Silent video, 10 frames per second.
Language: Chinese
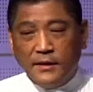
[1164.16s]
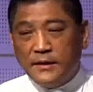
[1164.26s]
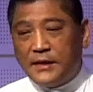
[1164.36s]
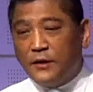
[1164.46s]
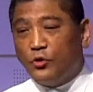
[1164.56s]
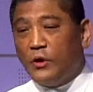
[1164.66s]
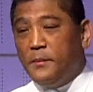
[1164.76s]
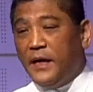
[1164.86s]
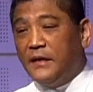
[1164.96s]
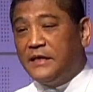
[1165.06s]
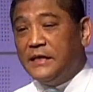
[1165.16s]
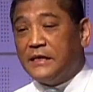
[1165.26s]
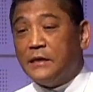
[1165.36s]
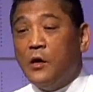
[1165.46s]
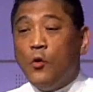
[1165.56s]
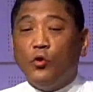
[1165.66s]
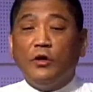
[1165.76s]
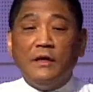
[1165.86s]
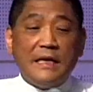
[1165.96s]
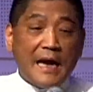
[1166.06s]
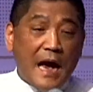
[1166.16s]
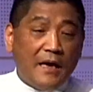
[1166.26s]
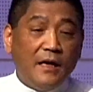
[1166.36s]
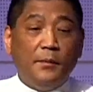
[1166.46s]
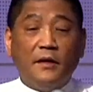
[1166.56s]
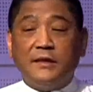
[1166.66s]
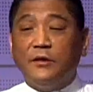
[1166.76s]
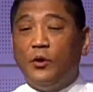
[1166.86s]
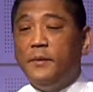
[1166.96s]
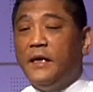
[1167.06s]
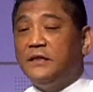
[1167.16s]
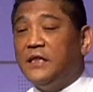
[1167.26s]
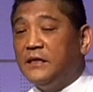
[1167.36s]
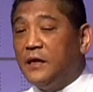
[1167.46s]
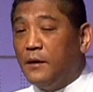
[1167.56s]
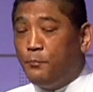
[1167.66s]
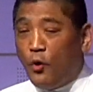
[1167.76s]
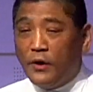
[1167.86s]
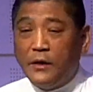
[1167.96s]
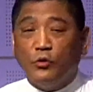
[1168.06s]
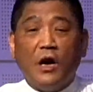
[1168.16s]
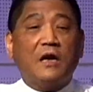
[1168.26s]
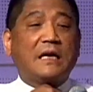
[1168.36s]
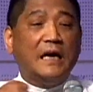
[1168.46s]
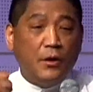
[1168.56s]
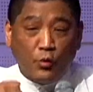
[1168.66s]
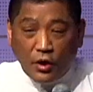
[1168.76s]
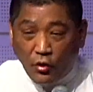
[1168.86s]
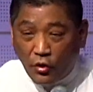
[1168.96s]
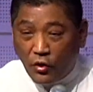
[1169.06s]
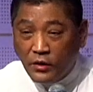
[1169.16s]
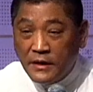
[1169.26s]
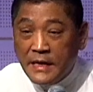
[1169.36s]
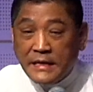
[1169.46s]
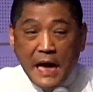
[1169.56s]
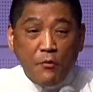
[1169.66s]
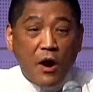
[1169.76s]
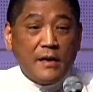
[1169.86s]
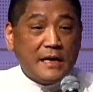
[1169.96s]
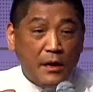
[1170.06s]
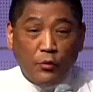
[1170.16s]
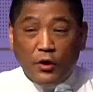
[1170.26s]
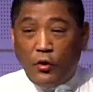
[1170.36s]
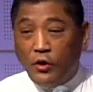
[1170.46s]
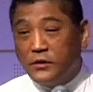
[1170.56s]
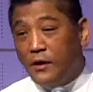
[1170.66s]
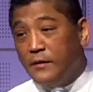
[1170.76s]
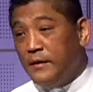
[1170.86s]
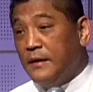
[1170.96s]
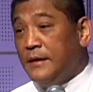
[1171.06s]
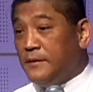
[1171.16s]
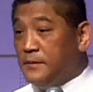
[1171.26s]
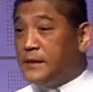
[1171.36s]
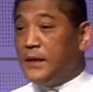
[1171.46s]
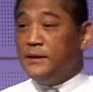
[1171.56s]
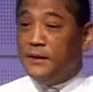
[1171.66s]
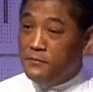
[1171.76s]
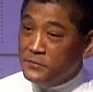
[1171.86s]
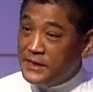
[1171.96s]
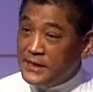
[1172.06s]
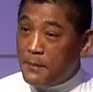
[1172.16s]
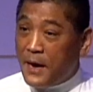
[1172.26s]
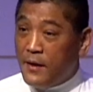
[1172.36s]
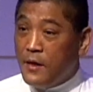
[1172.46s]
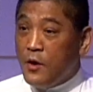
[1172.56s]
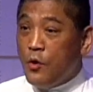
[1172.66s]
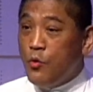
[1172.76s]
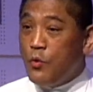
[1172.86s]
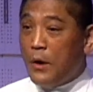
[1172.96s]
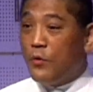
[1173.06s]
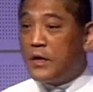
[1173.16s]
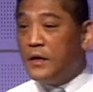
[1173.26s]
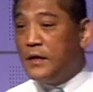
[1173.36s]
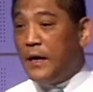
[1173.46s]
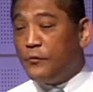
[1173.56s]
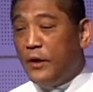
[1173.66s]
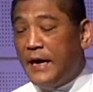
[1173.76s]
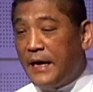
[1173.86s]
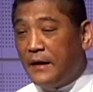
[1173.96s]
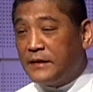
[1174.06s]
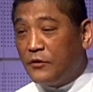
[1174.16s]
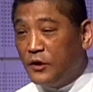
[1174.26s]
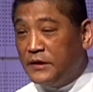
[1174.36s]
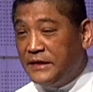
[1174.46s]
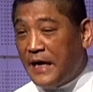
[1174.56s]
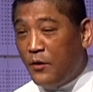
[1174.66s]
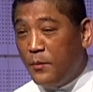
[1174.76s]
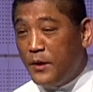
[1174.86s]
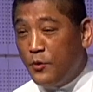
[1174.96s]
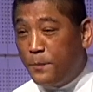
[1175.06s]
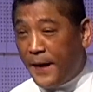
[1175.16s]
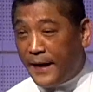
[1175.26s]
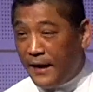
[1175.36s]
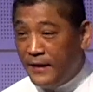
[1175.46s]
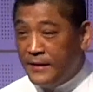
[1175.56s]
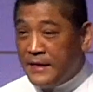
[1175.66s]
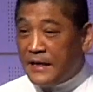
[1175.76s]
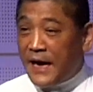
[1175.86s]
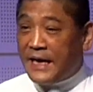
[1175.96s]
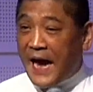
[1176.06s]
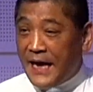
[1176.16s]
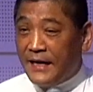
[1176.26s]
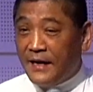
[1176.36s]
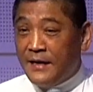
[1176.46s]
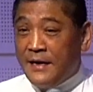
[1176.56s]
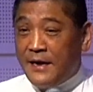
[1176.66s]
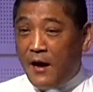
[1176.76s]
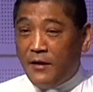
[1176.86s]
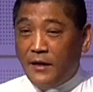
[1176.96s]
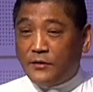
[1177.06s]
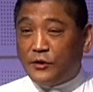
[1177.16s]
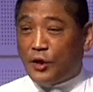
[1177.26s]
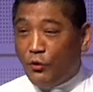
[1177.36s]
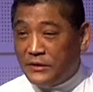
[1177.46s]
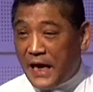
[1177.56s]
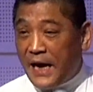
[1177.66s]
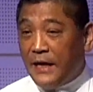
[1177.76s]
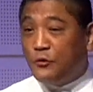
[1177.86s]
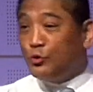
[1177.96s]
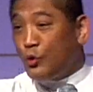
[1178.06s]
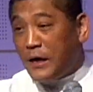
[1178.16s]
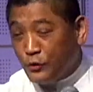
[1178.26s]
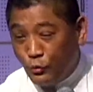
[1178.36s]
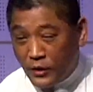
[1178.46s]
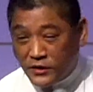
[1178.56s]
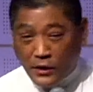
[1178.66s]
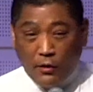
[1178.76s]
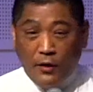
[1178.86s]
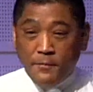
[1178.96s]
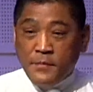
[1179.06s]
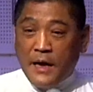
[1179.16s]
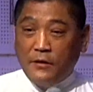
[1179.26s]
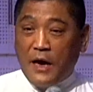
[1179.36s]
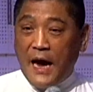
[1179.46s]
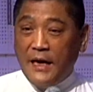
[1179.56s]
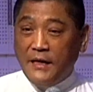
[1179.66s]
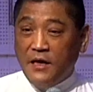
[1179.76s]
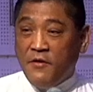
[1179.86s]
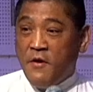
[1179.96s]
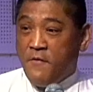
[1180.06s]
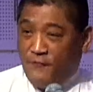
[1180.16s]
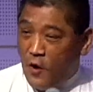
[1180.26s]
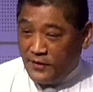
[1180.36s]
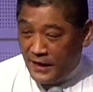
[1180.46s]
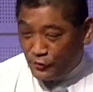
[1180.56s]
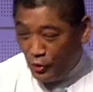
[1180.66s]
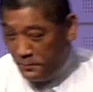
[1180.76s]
厕所里面的镜子，我就拿着厕所里面的镜子的玻璃，我就要割我的喉咙。当我要割我的喉咙的时候，你们知道吗？忽然我哥哥啊，原来他早就已经在后面预备了，他看了，然后呢冲上来抓住我的手，他就喊了一声“奉耶稣